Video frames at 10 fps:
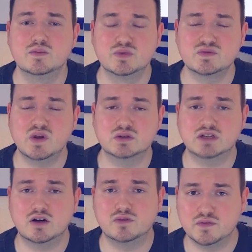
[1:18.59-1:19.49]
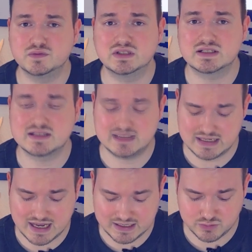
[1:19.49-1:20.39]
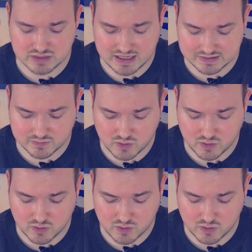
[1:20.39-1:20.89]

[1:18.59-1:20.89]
müssen wir auch darauf hoffen, dass der ein oder andere